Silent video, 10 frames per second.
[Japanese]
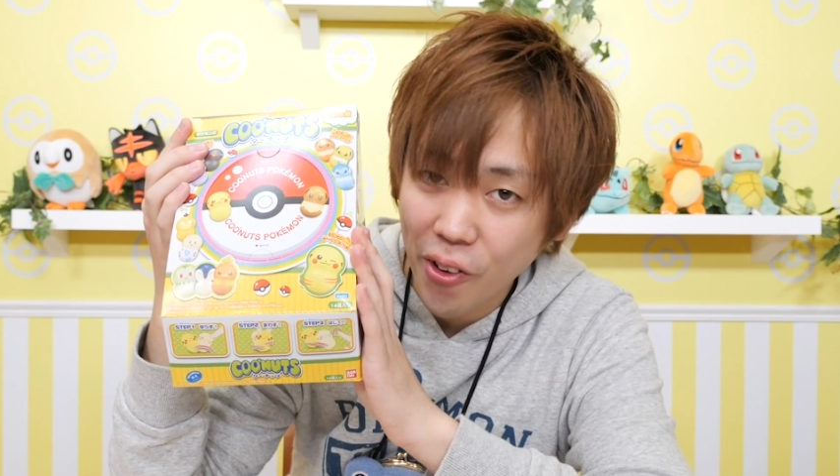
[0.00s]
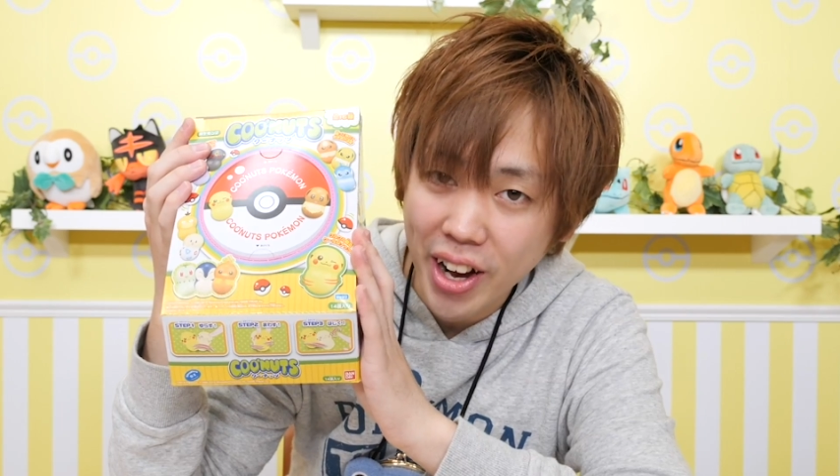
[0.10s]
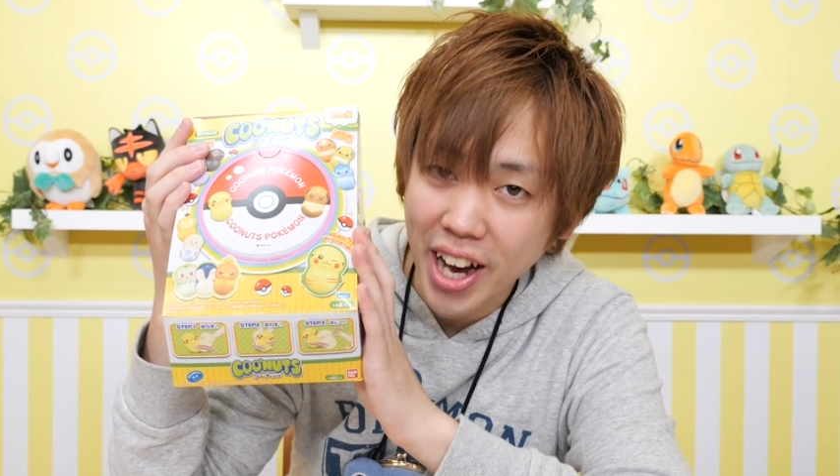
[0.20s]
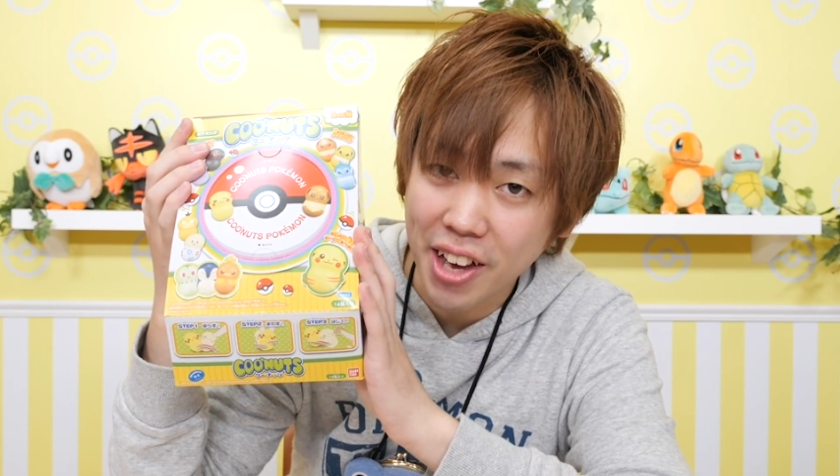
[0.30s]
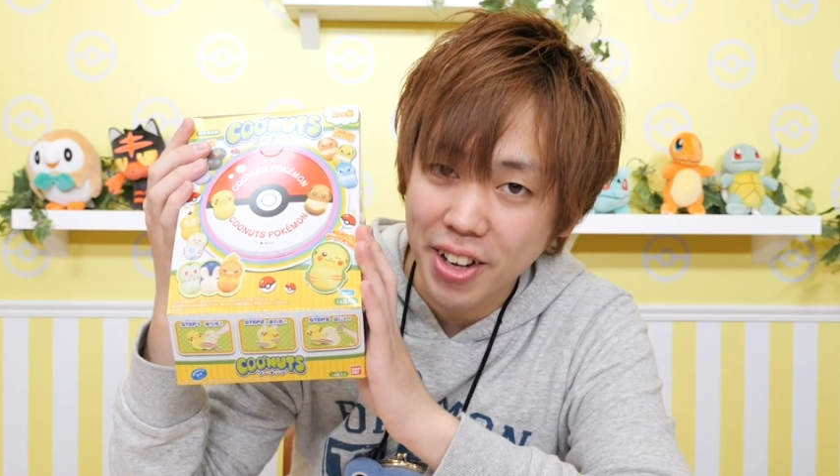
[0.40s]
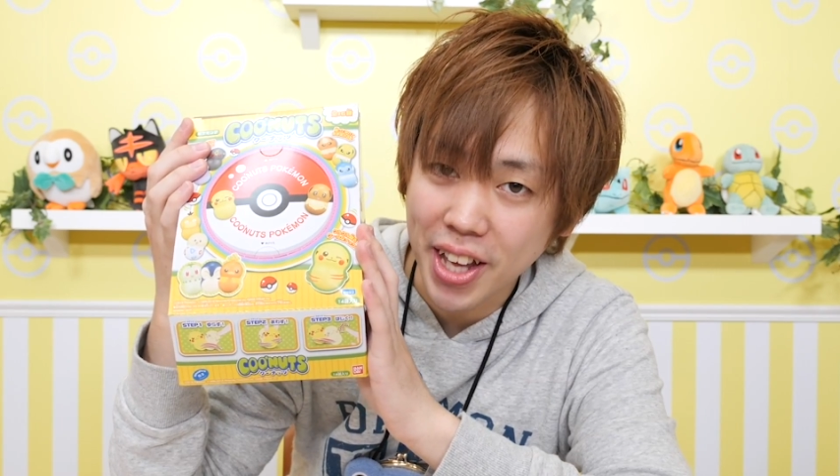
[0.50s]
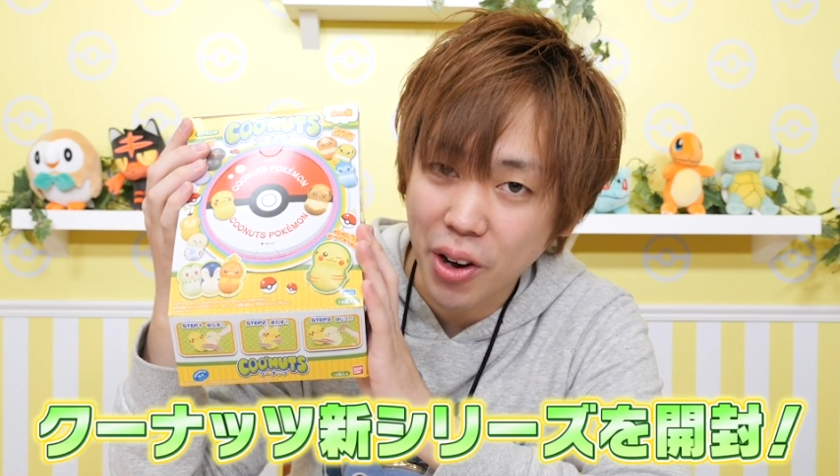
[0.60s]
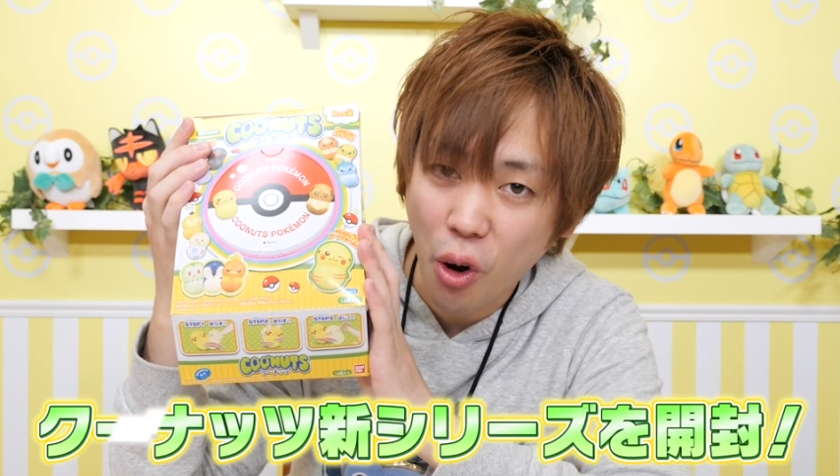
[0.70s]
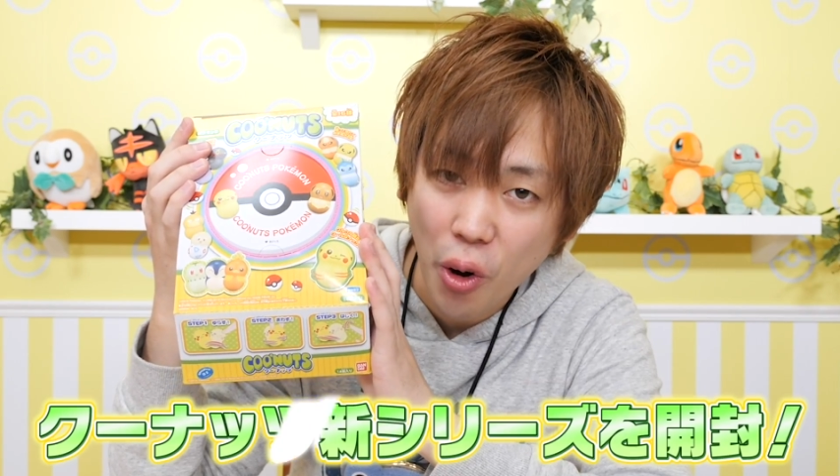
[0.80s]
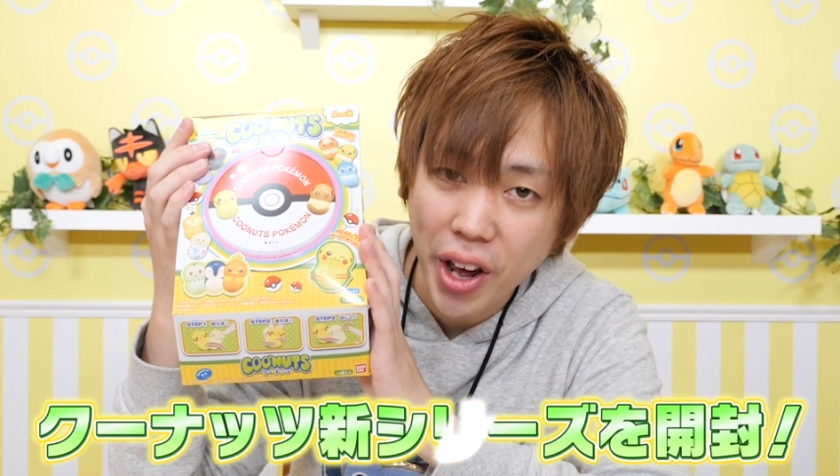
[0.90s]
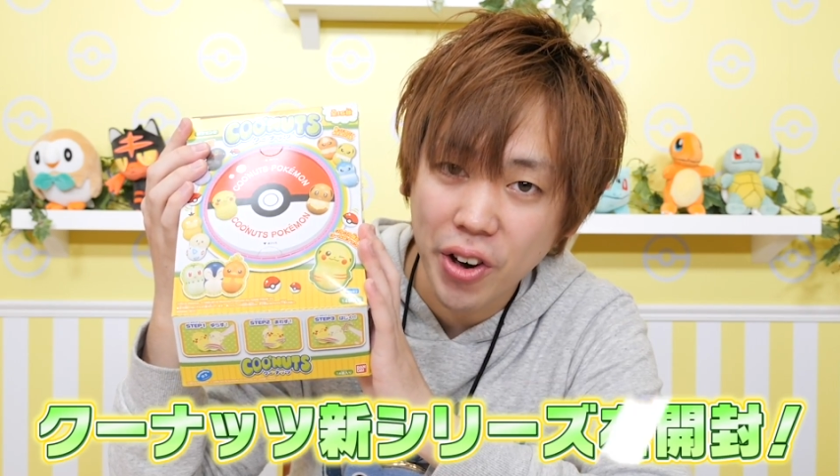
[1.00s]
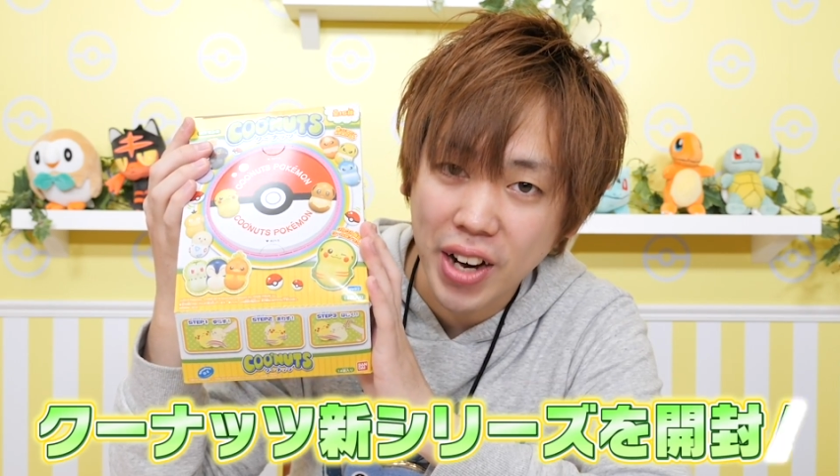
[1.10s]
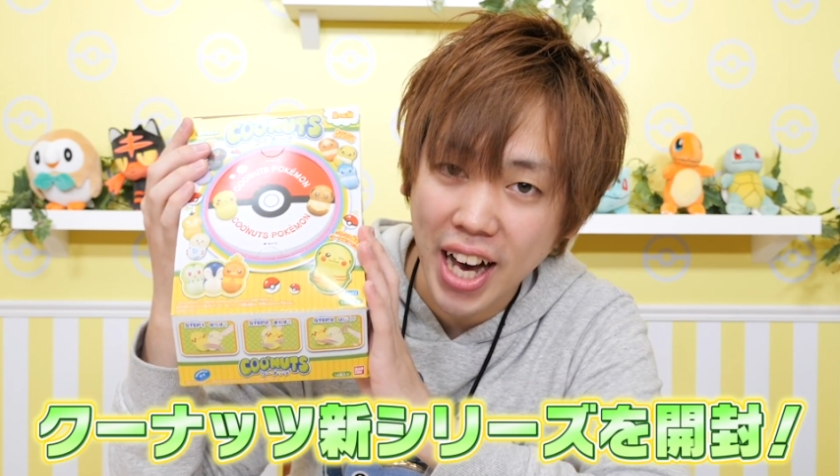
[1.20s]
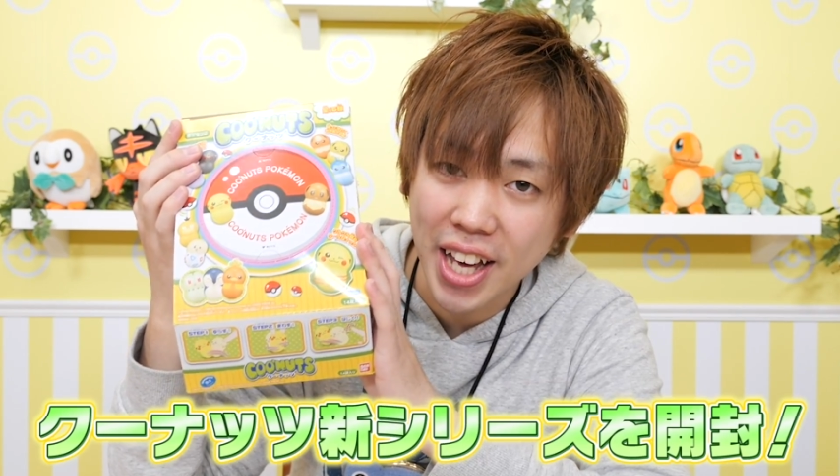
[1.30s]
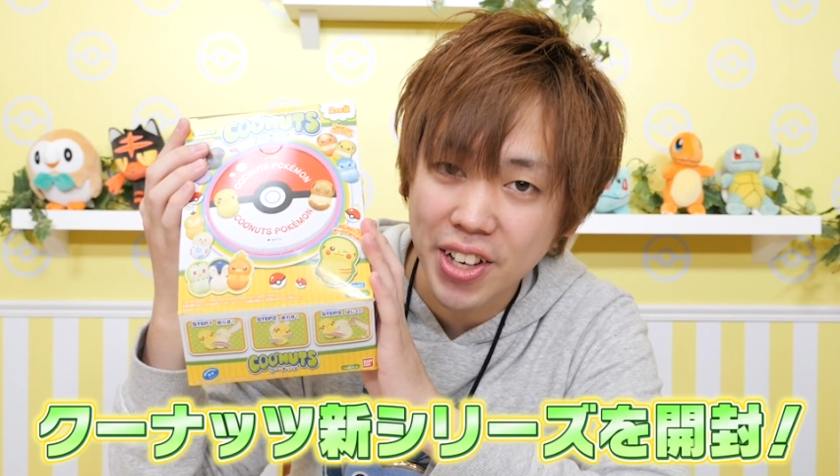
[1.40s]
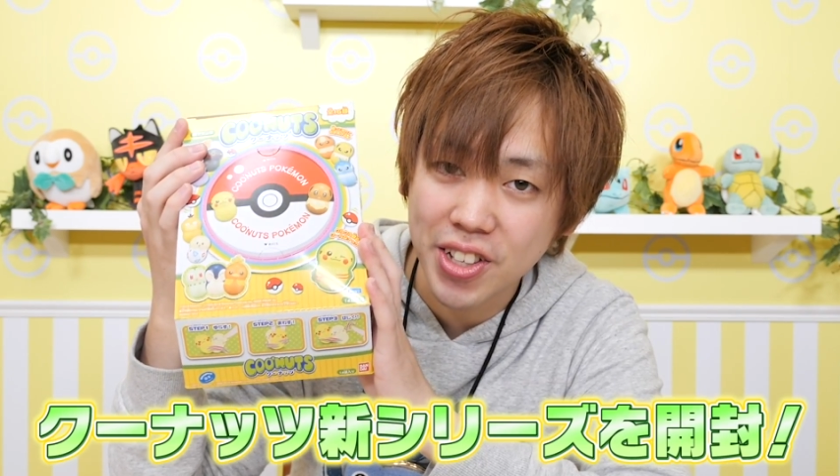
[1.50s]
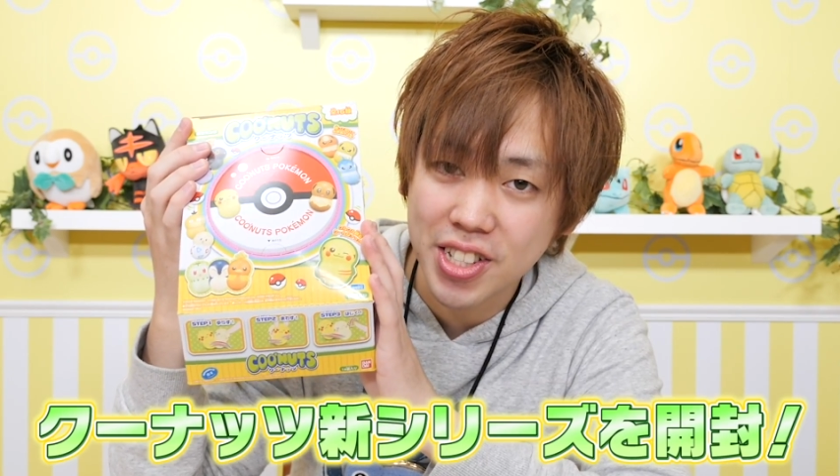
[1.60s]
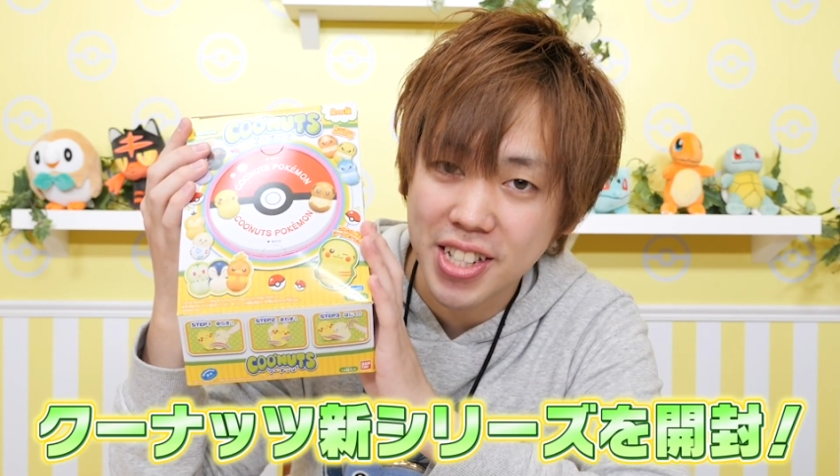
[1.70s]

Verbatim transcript: 今回はねこれを開封